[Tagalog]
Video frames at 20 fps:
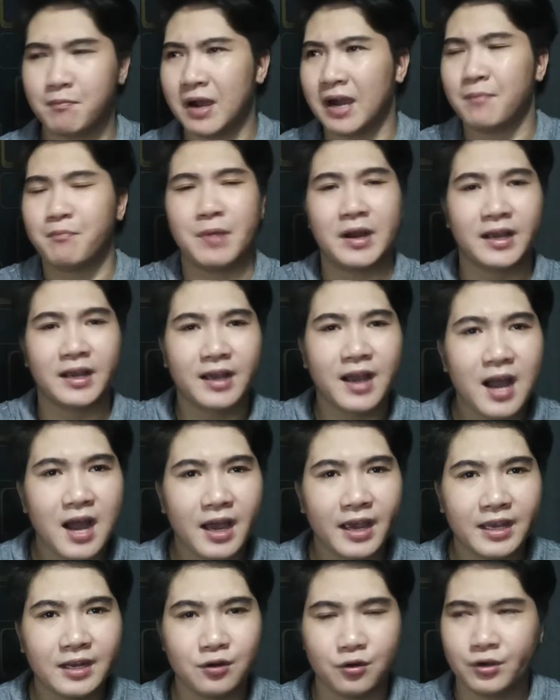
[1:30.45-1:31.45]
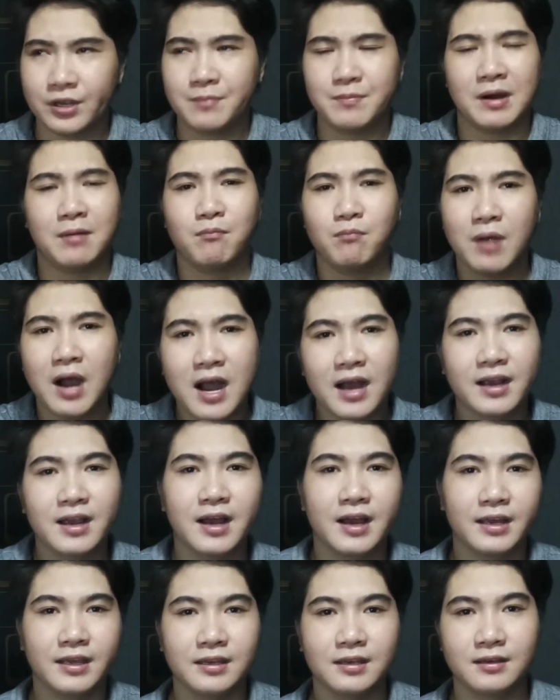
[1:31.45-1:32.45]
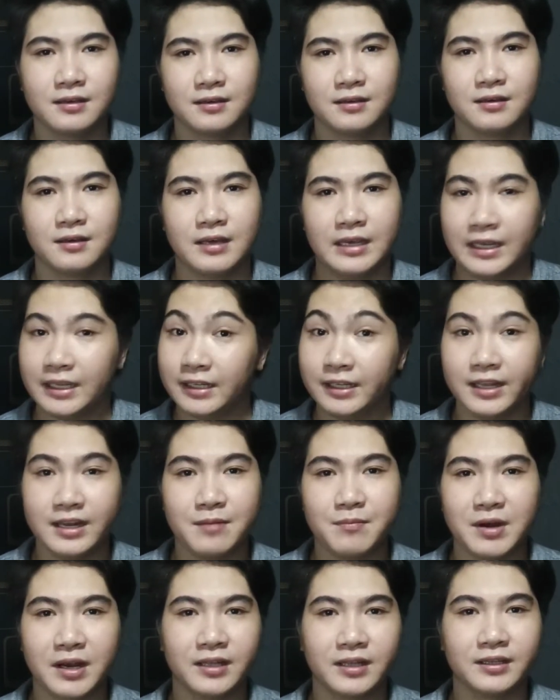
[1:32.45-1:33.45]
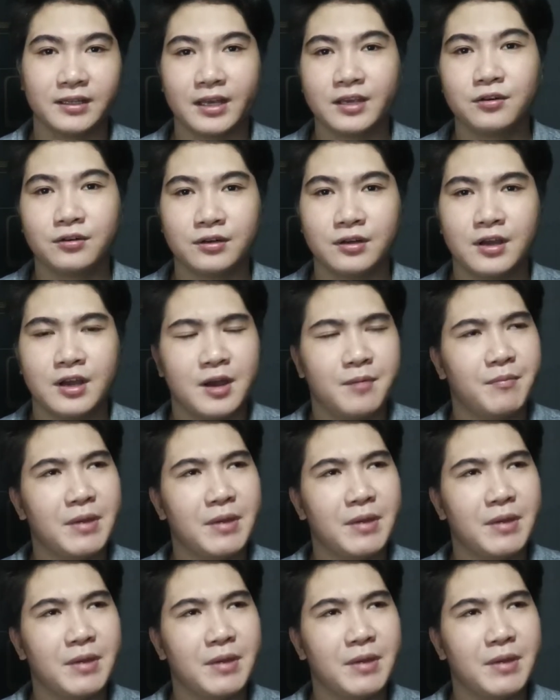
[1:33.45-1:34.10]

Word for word: mga pagkain o ibang bagay, hindi na maganda yon.